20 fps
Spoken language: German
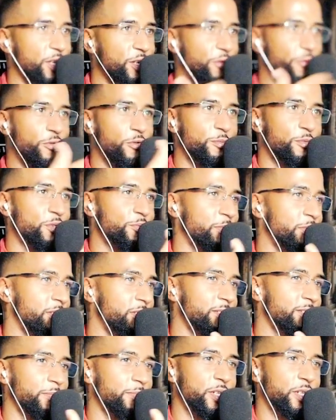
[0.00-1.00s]
Ich fühle mich
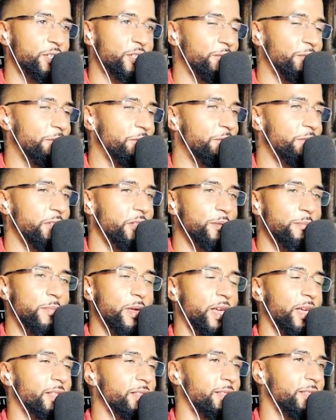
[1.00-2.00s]
mit diesen Menschen viel
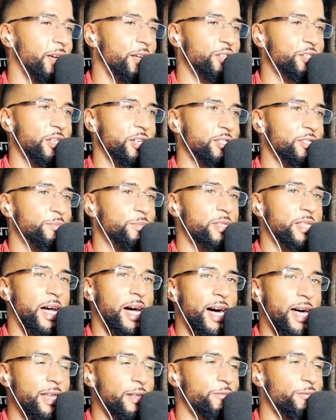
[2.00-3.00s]
mehr in touch als mit
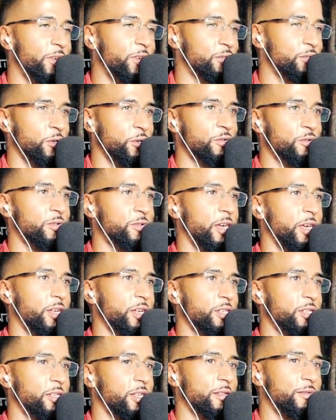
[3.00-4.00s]
allem, was
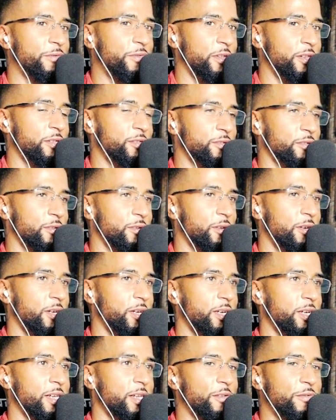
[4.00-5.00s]
heutzutage stattfindet, so.
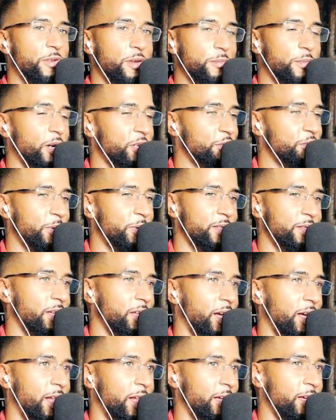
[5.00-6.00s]
Deswegen mache ich mein
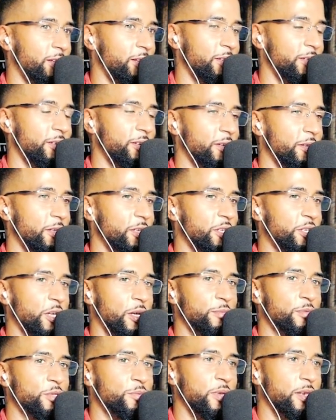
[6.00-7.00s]
Ding alleine. Ich
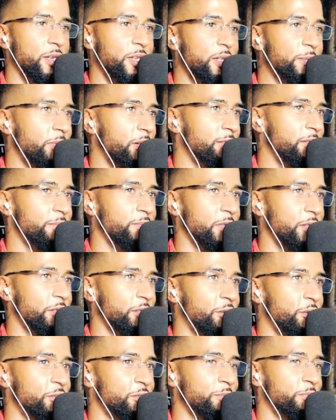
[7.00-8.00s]
kann mich mit niemandem
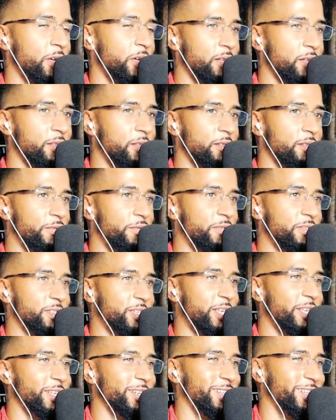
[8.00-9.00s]
da draußen mehr
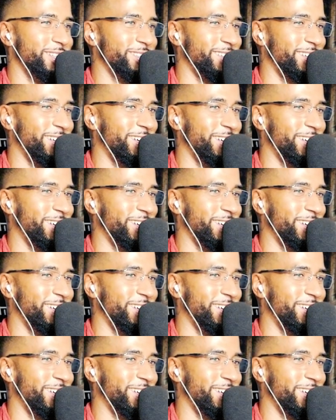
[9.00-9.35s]
identifizieren.